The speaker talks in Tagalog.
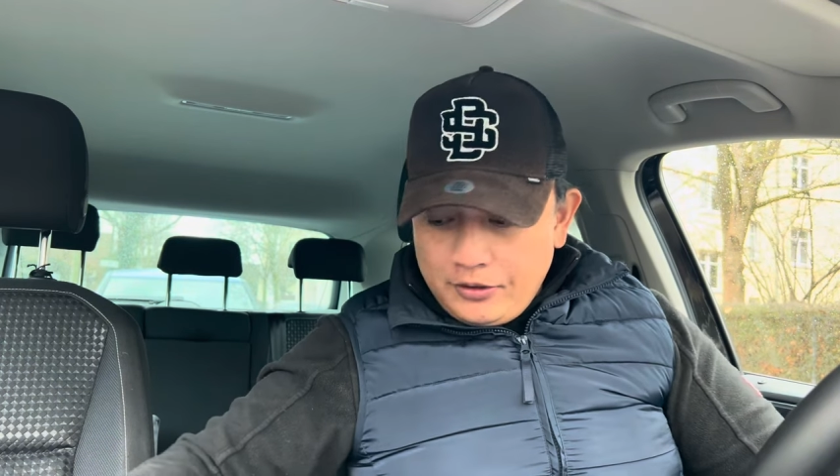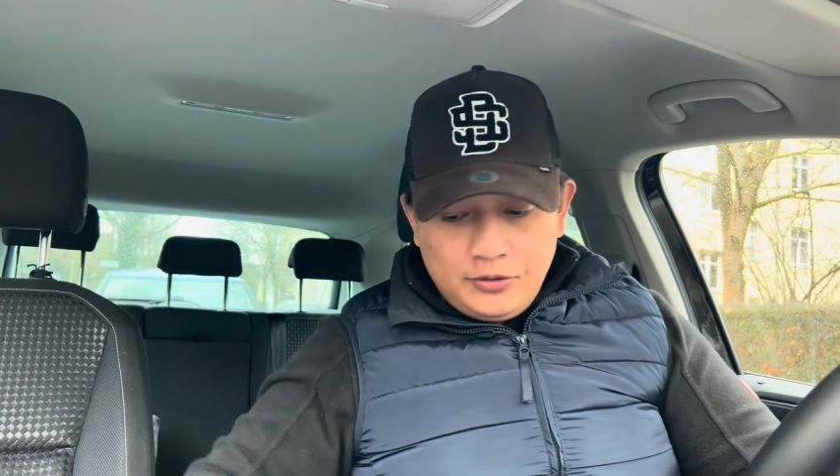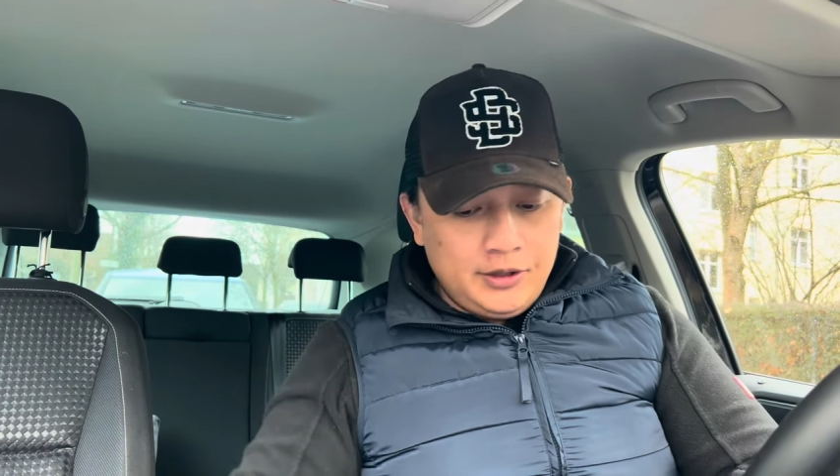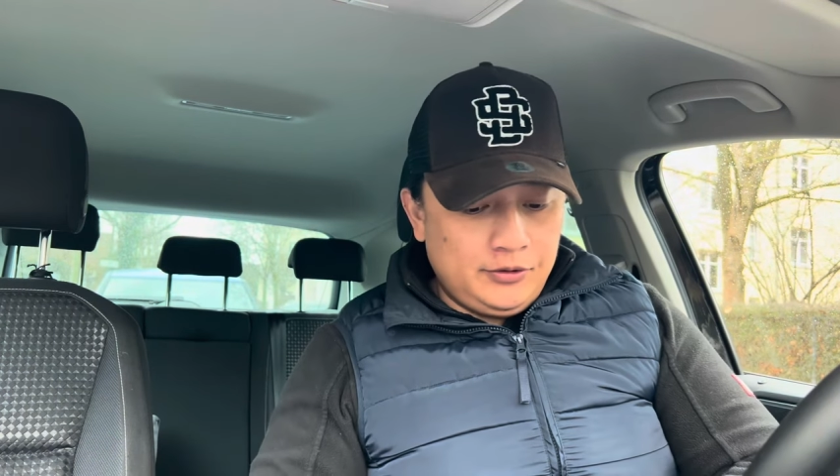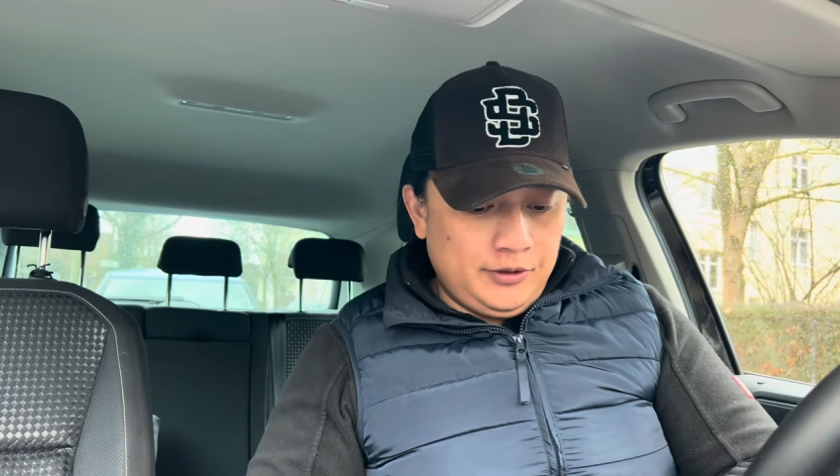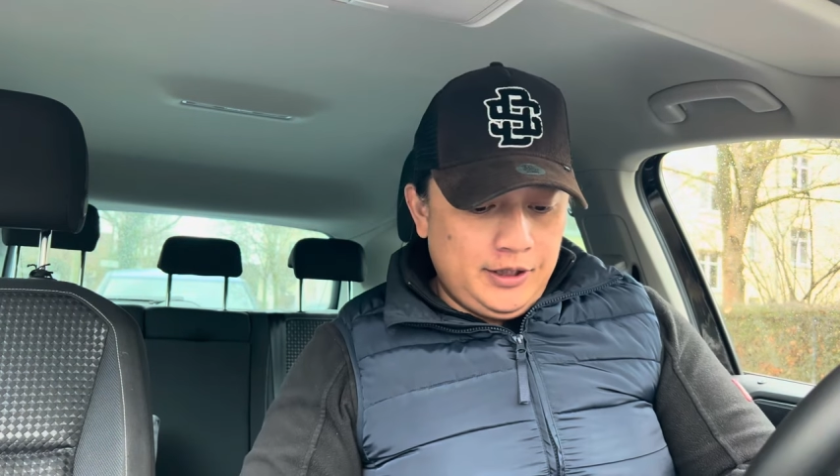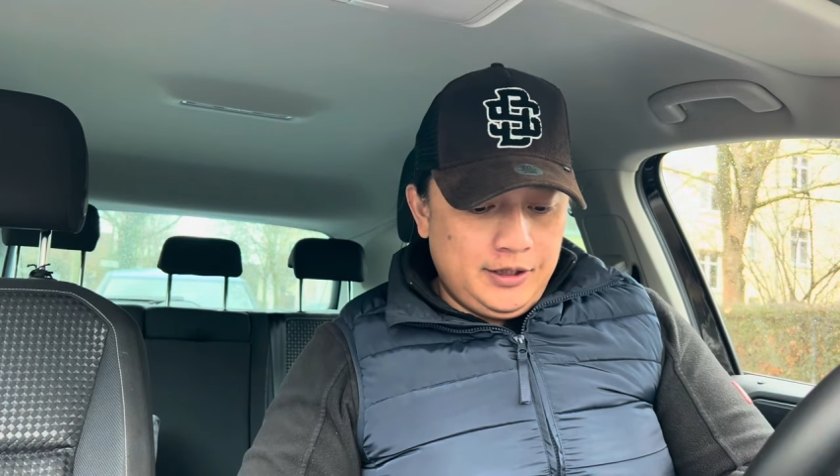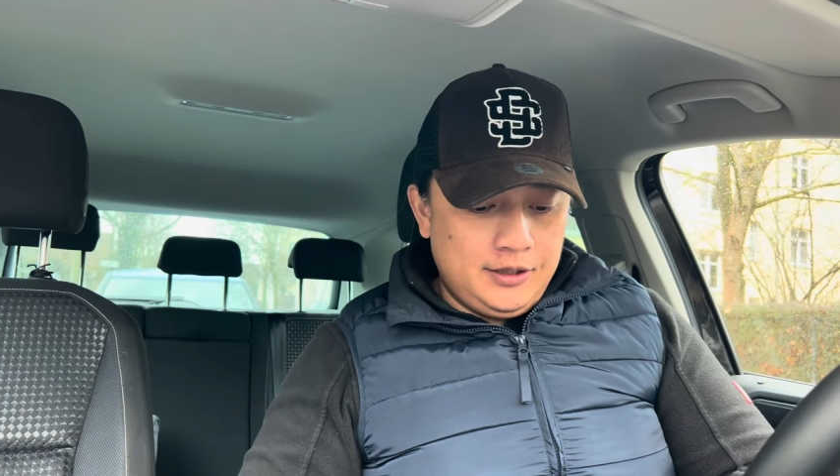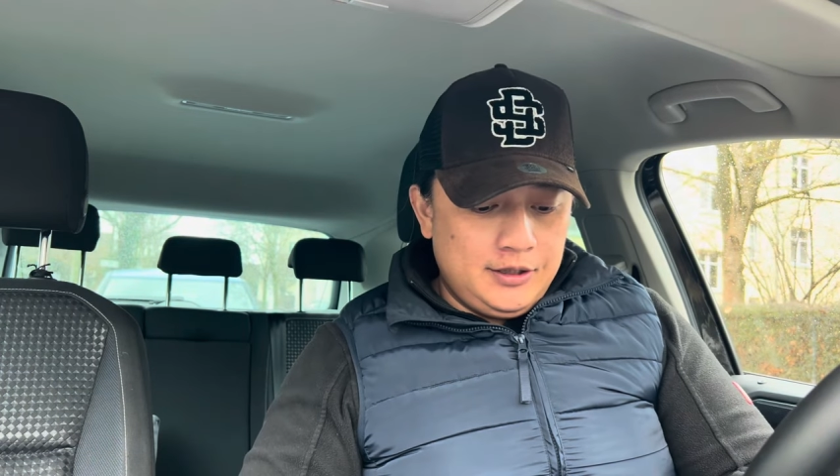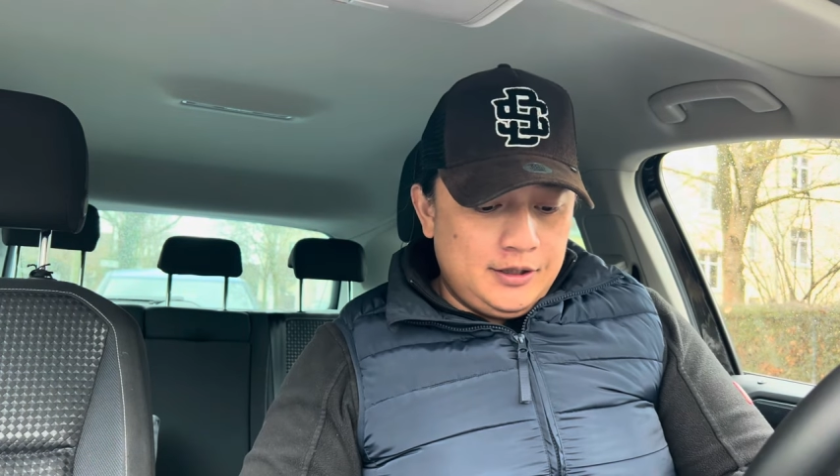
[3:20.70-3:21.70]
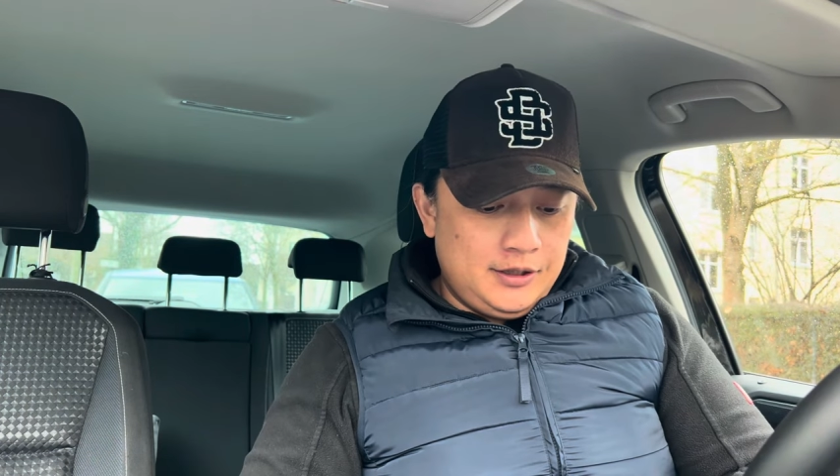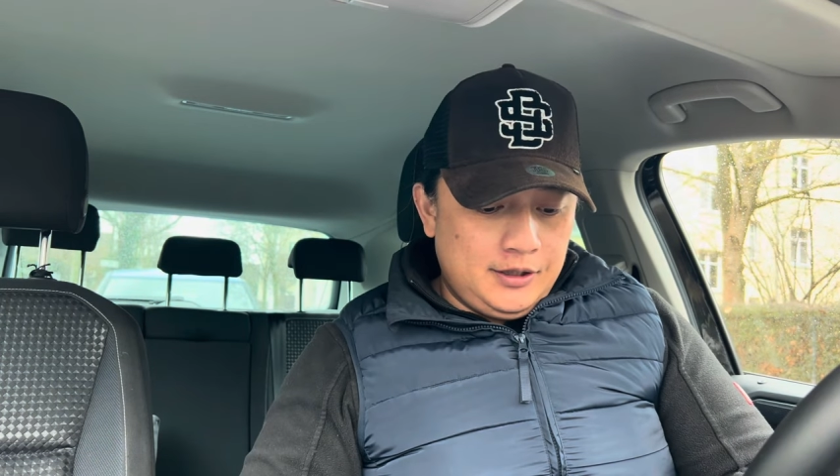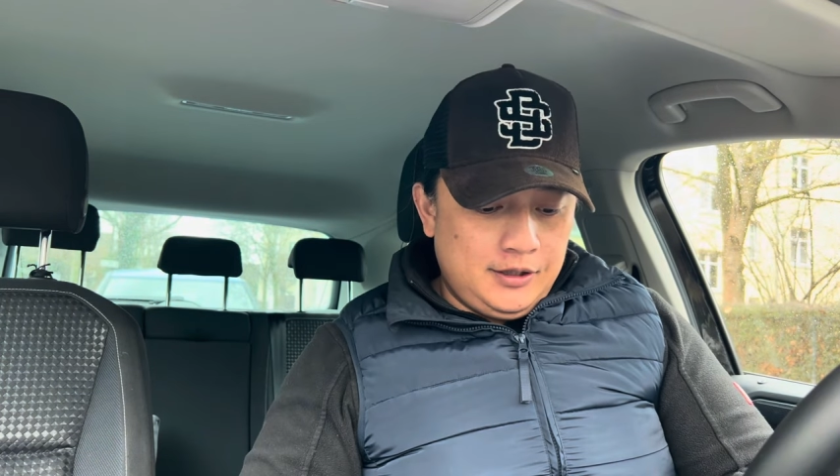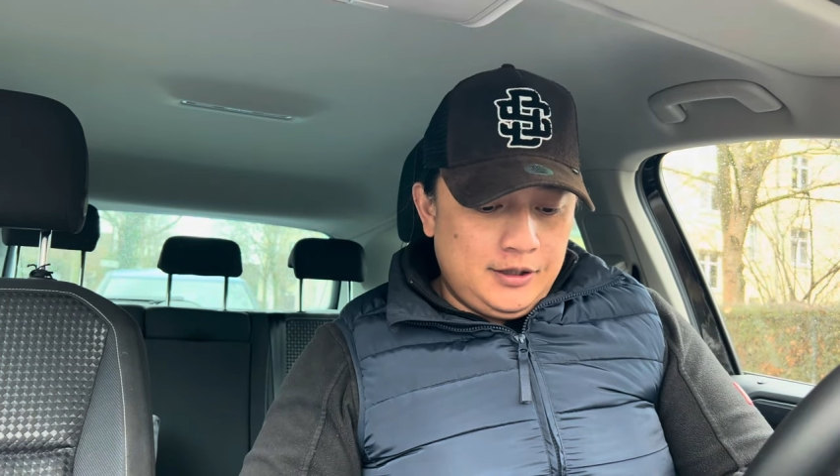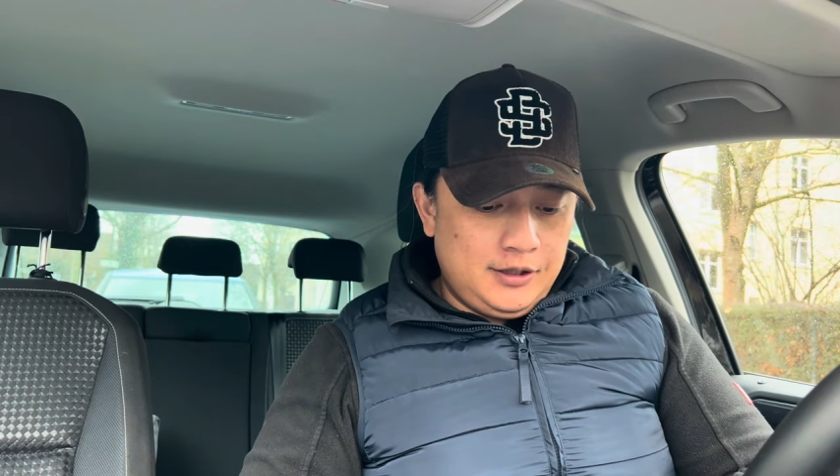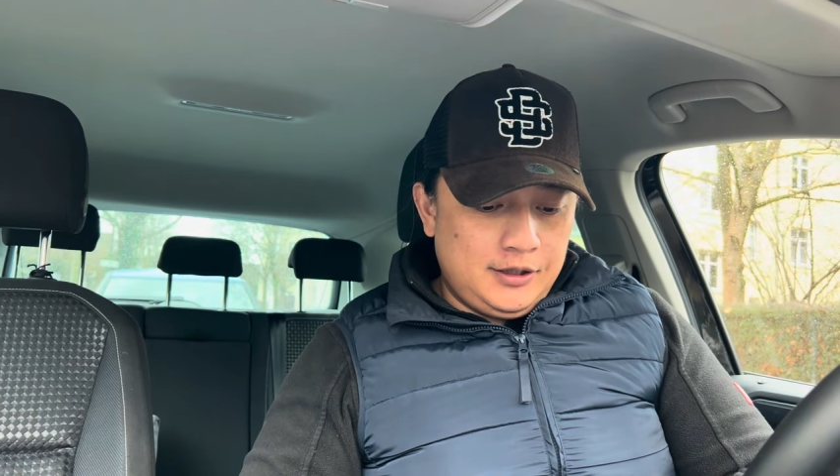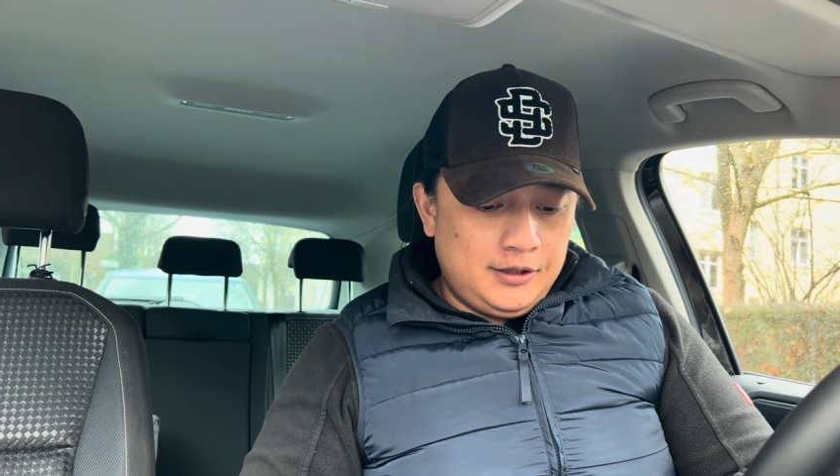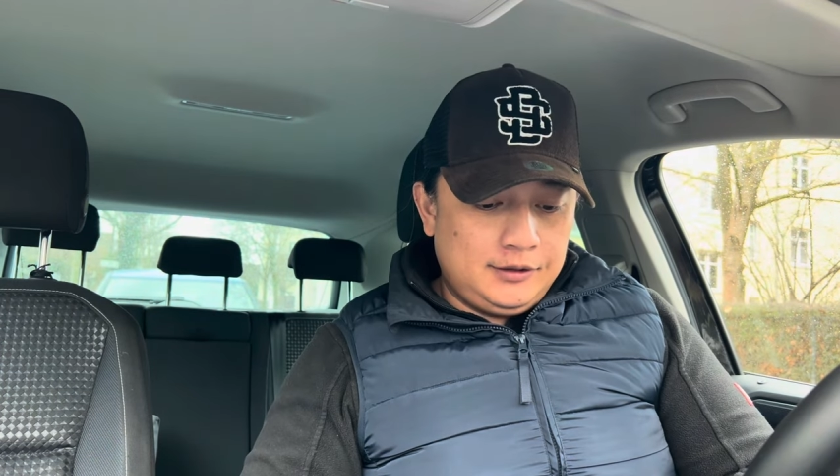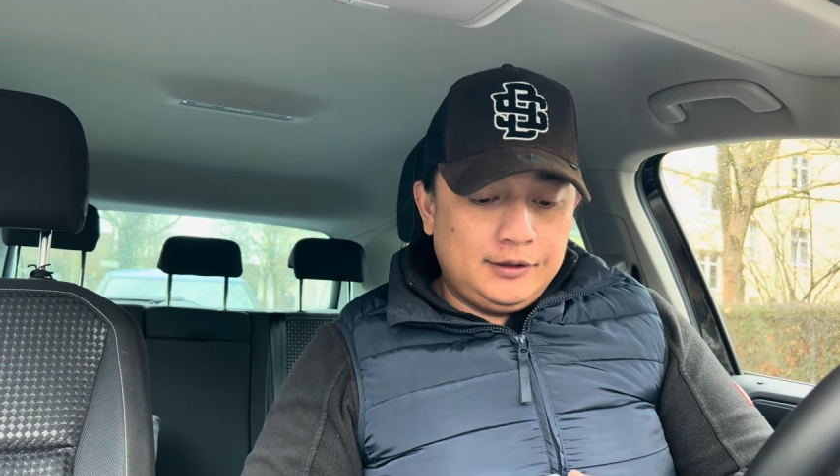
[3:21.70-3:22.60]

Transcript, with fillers: ano dito eh, uh,